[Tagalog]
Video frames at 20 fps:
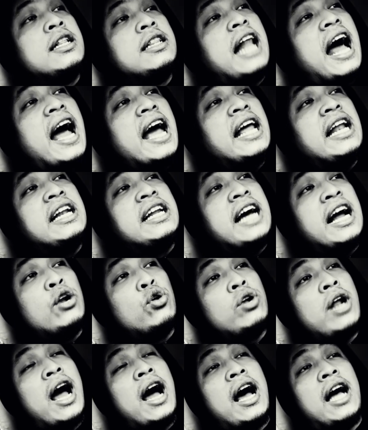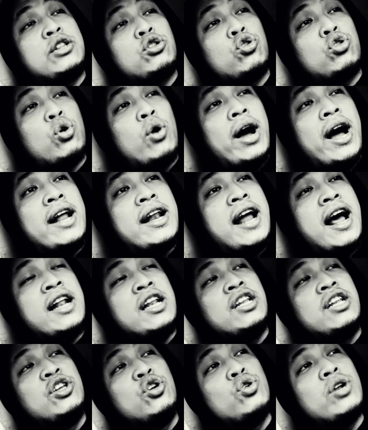Dahil ganun ang
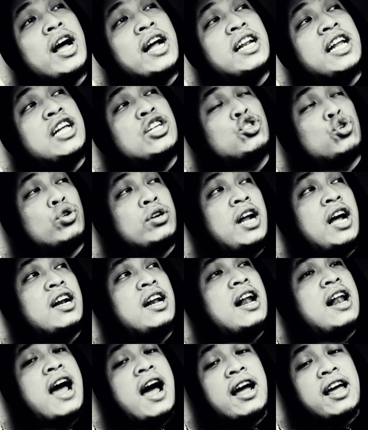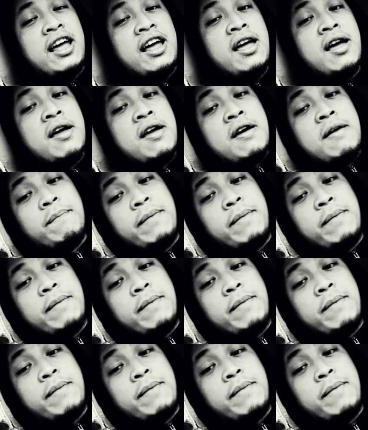katotohanan. Yun ang nature ng lalaki.